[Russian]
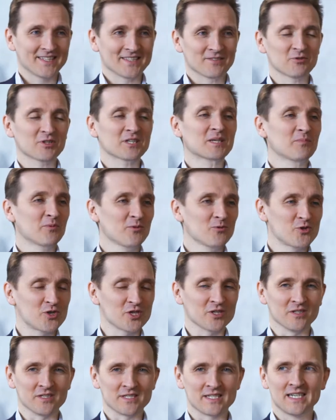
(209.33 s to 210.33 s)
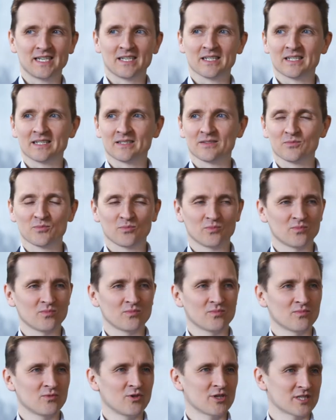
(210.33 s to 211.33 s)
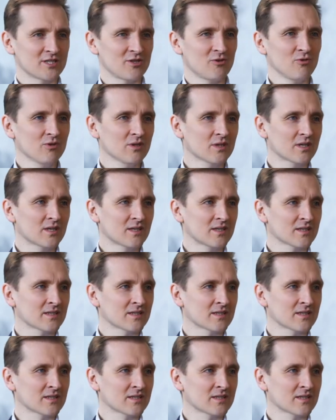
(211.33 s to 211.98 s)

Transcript: Ну, так и получилось, да. Мой астролог,